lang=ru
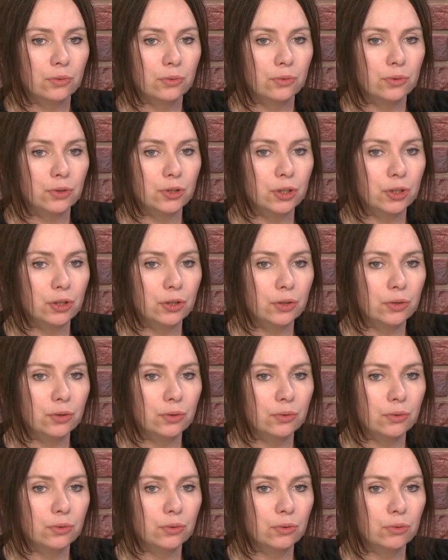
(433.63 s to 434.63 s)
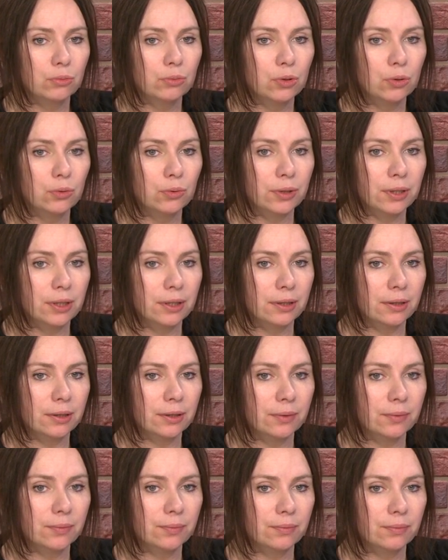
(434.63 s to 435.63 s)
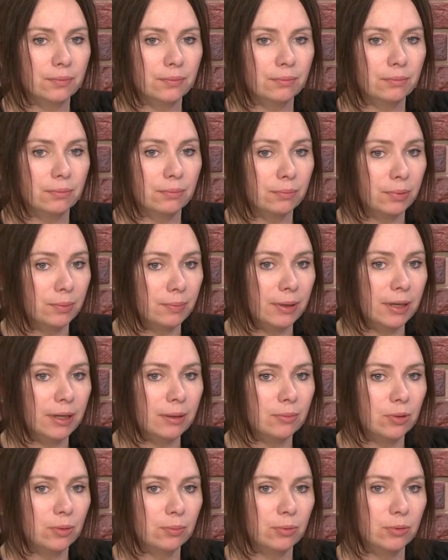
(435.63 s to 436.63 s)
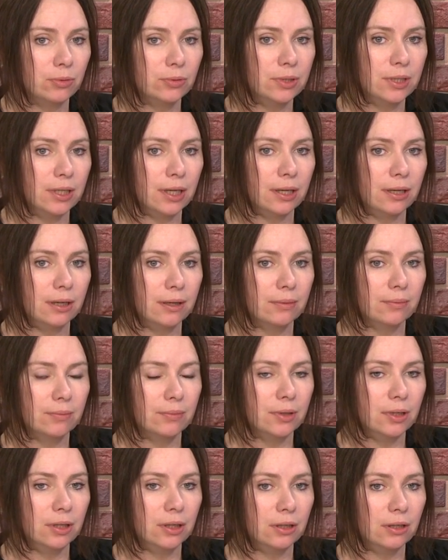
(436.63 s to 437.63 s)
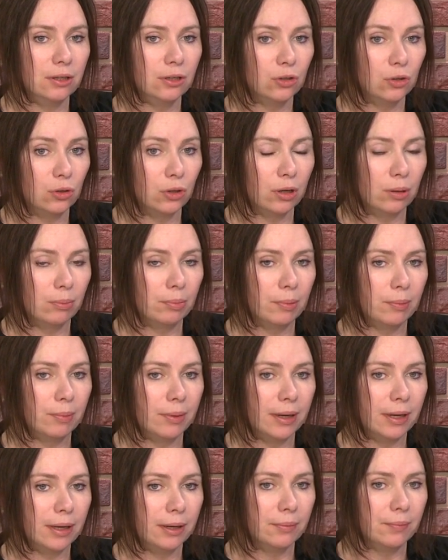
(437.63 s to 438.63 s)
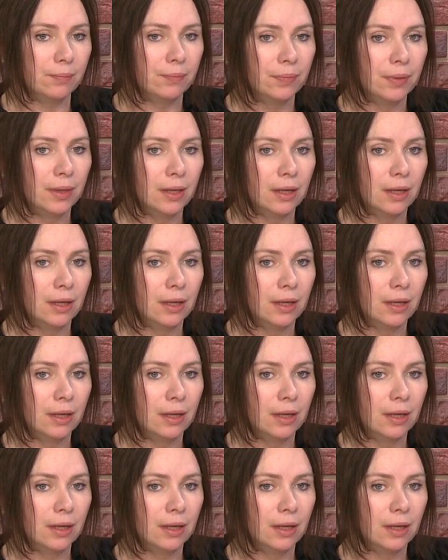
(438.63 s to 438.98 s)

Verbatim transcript: очень у многих, по моим наблюдениям, и не только по моим,